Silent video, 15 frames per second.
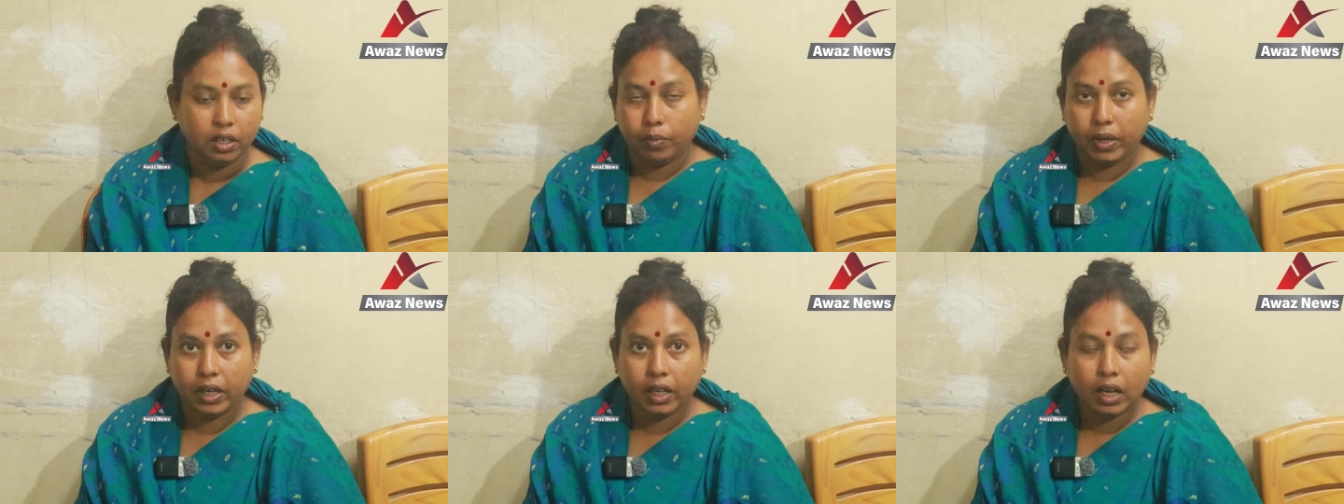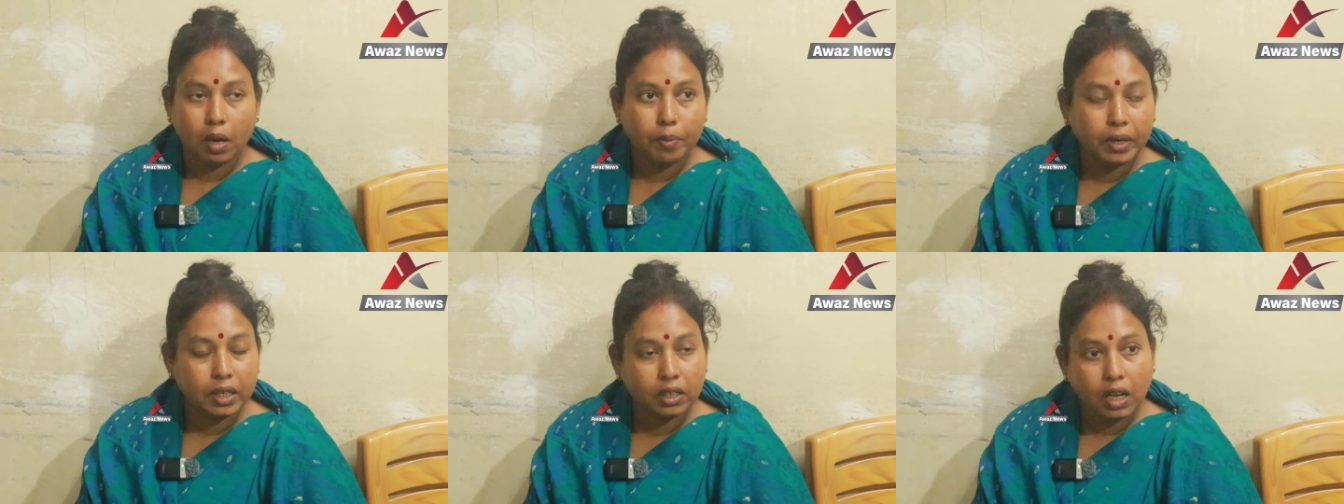মানে
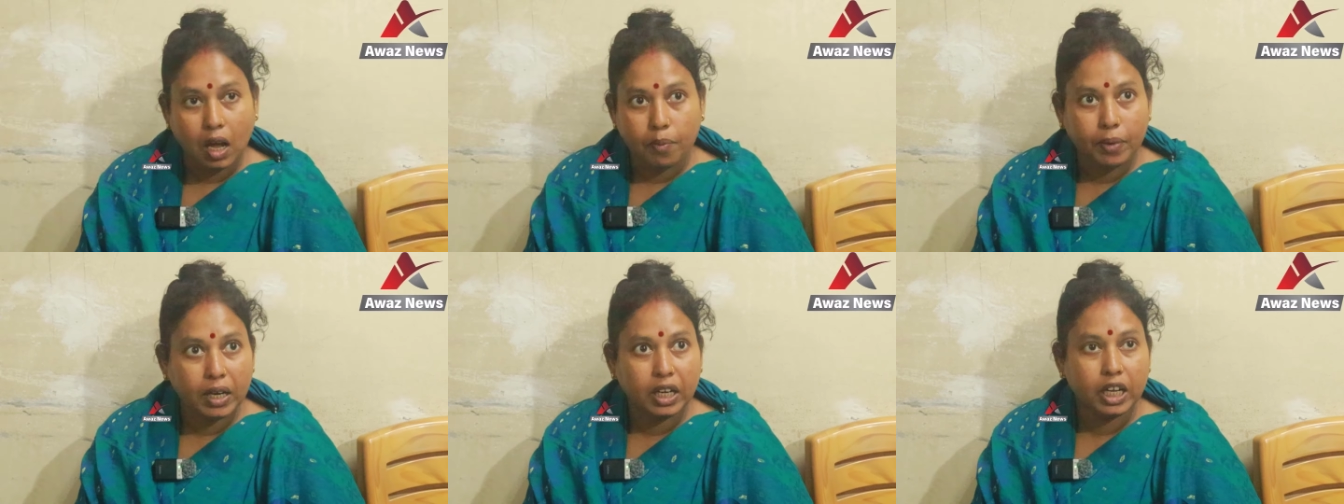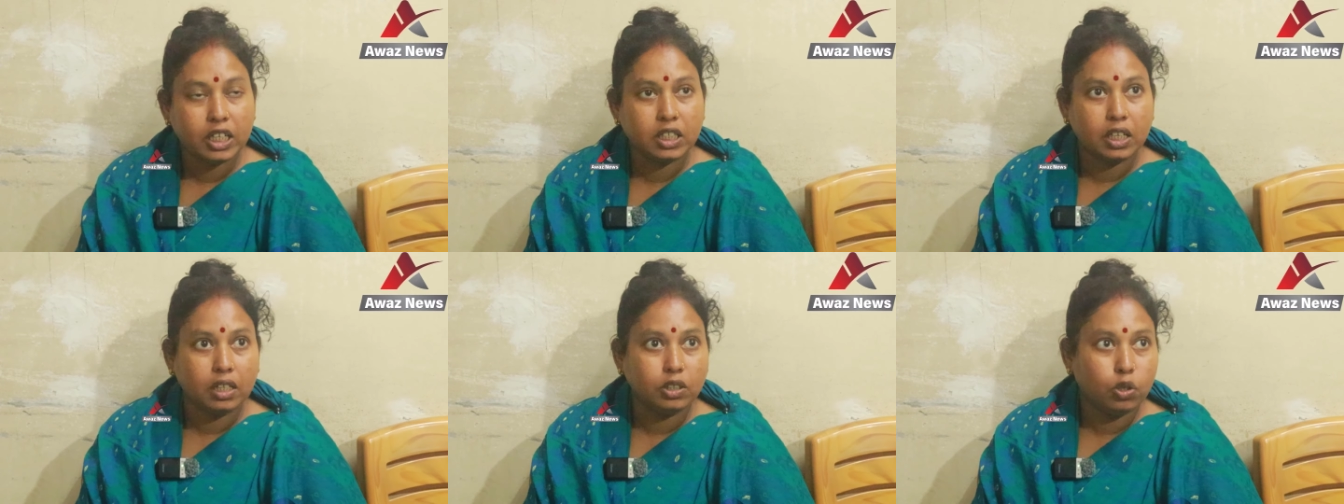আবার আমার
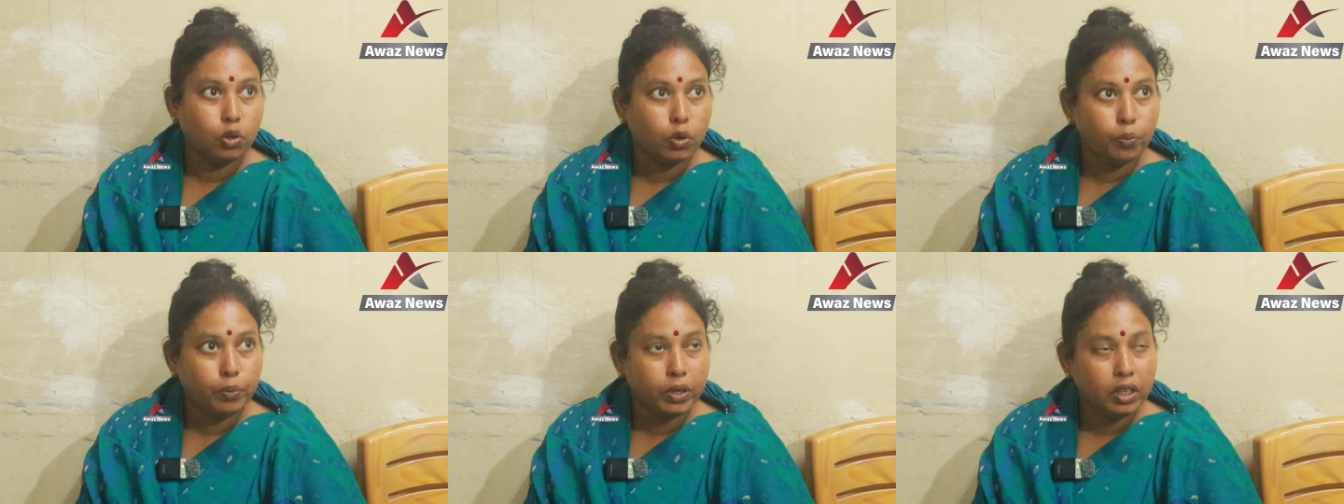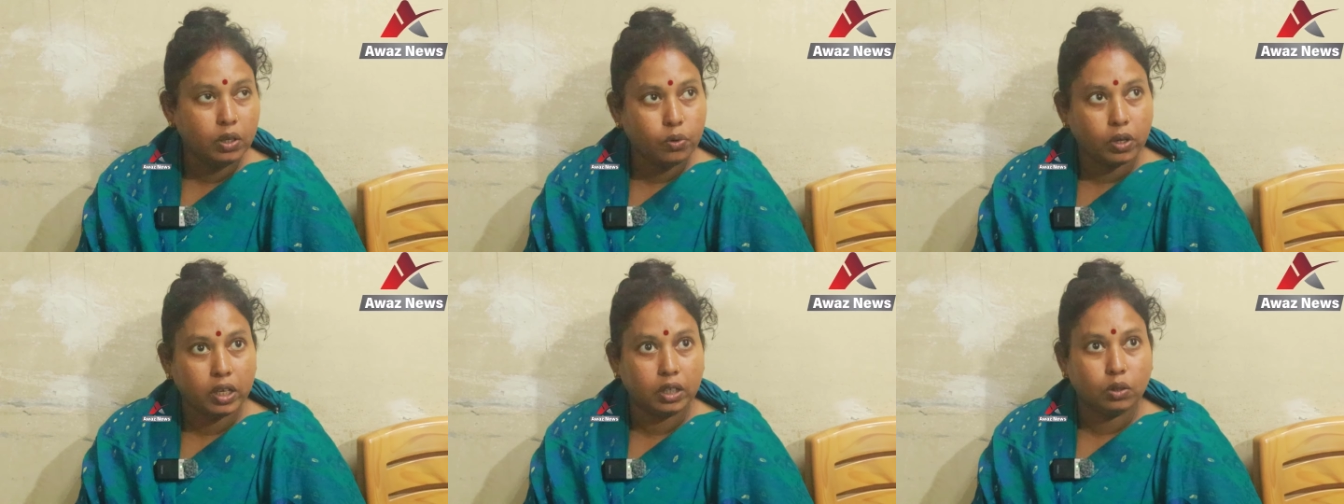লাশটা যখন এই
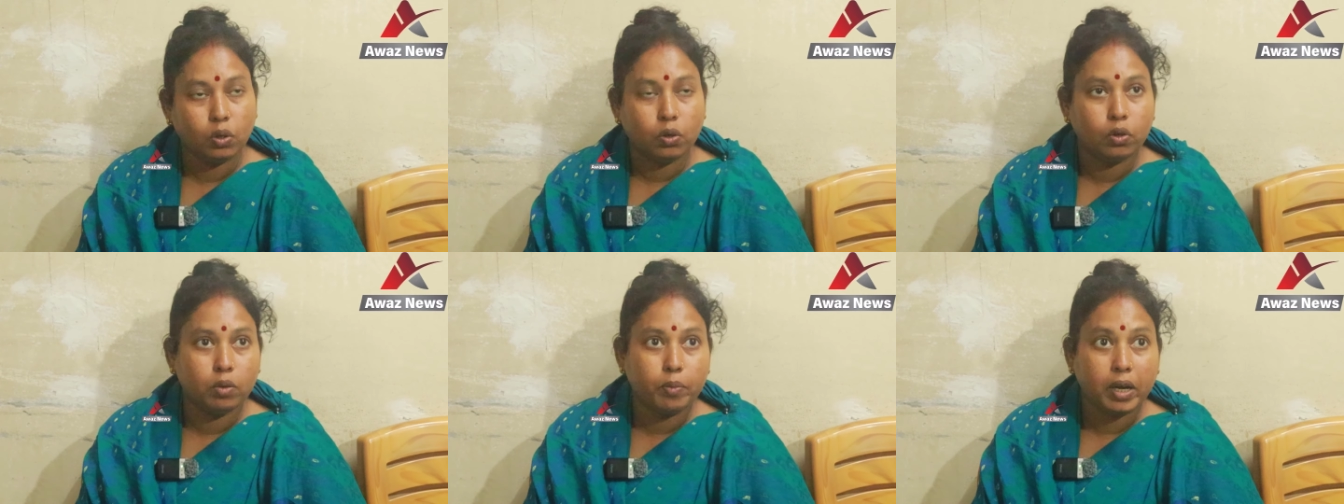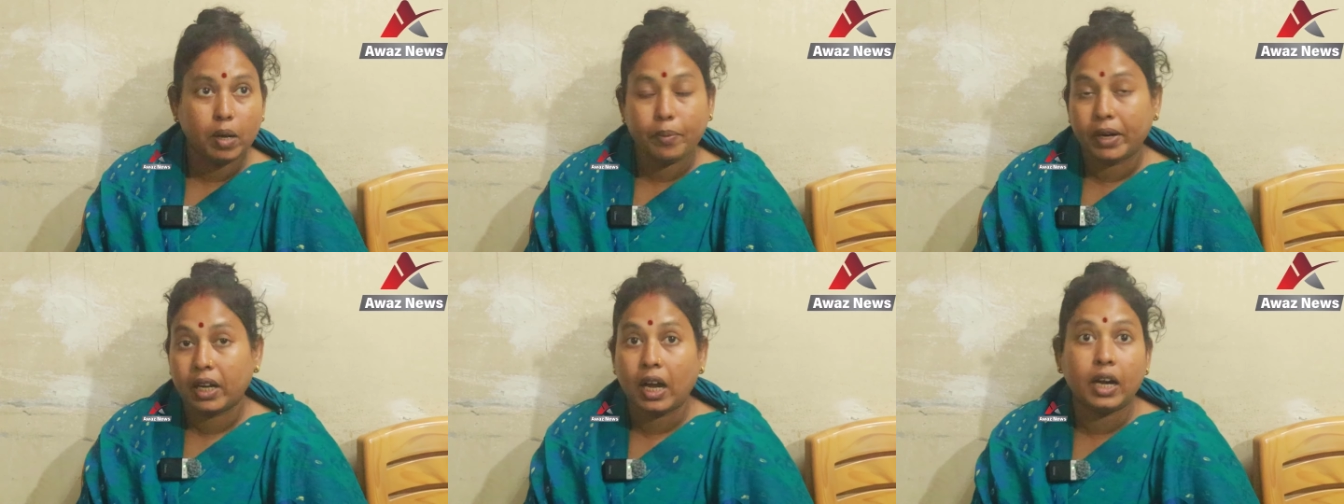করে তখন মানে
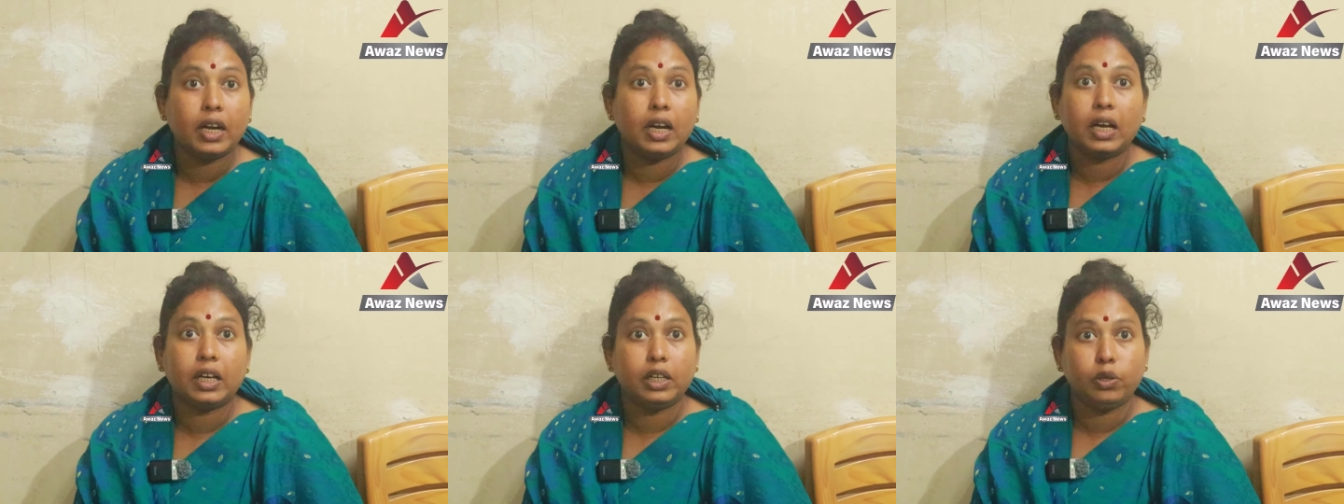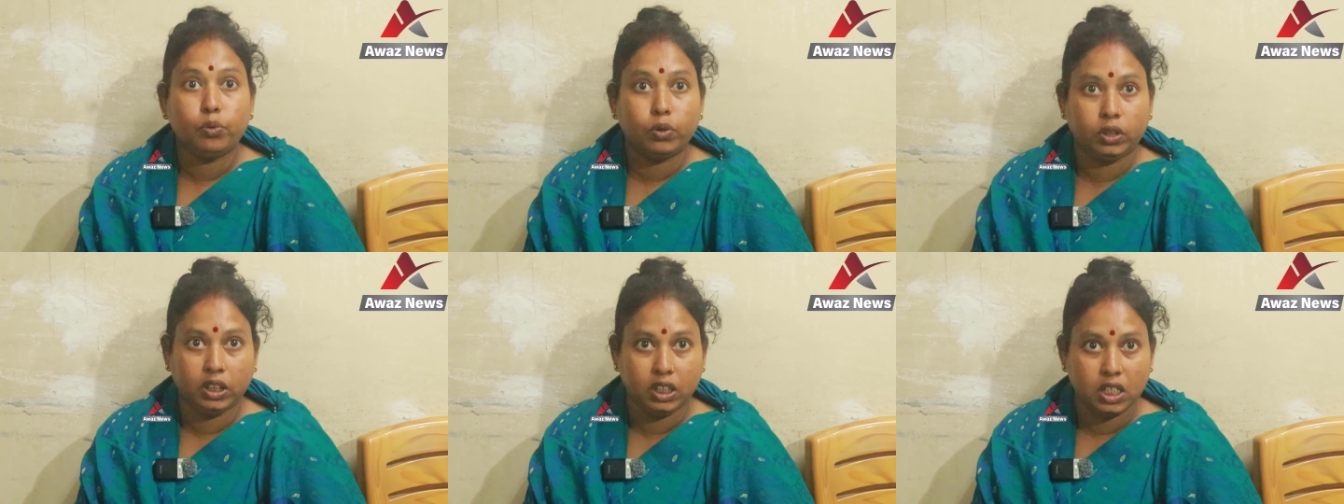আমার কান্নাকাটি
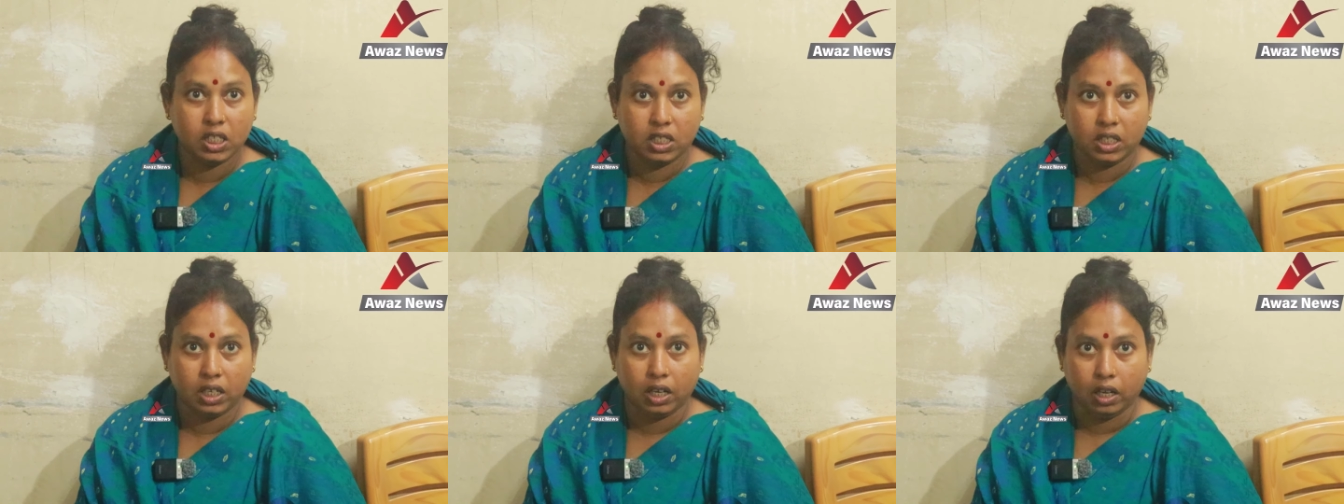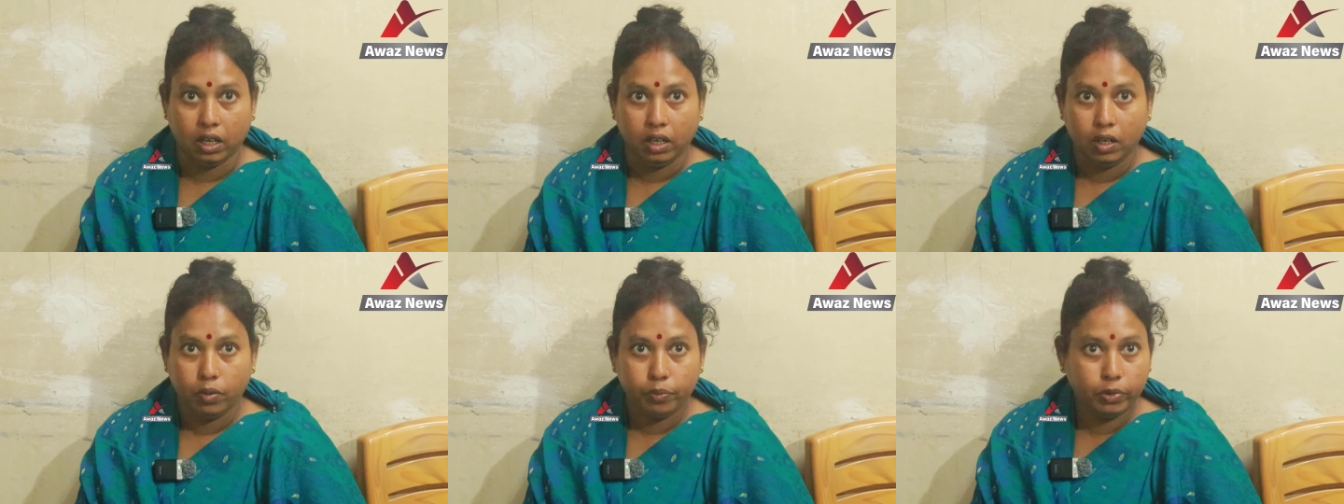করতে দিচ্ছে না
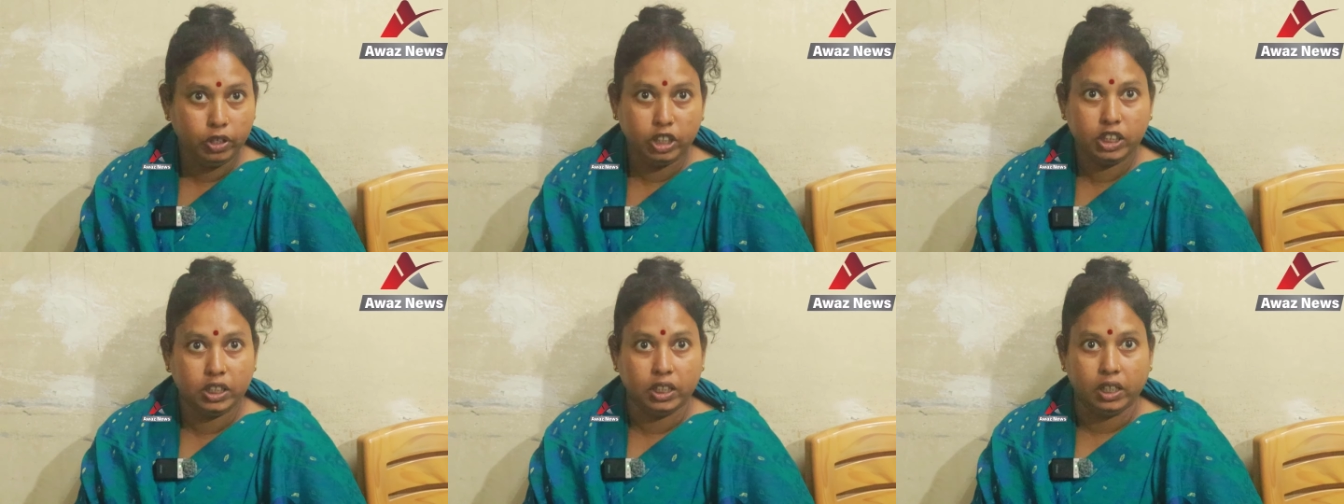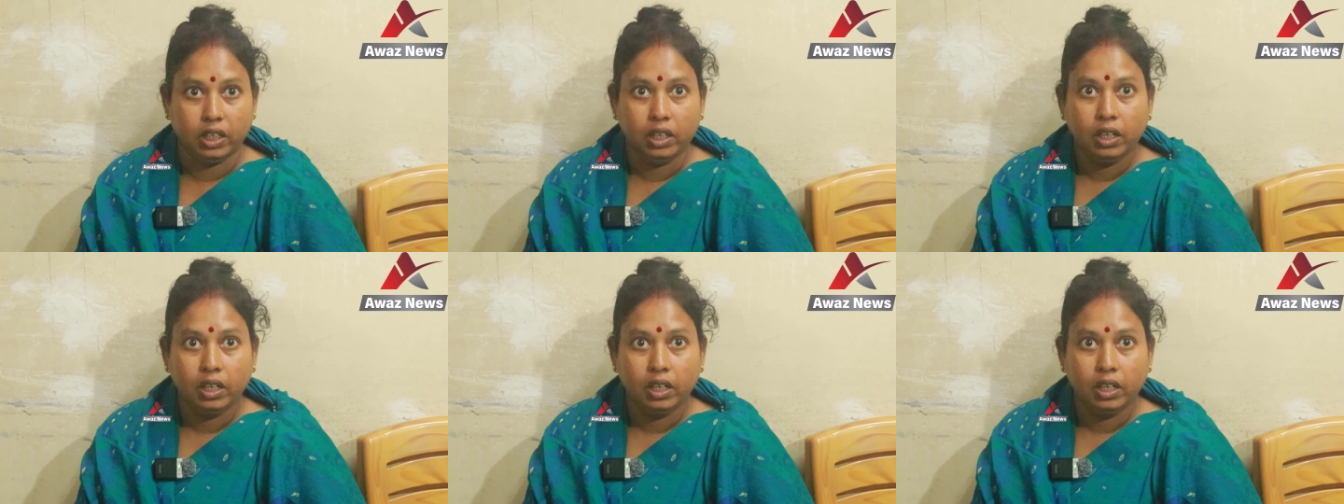পুলিশে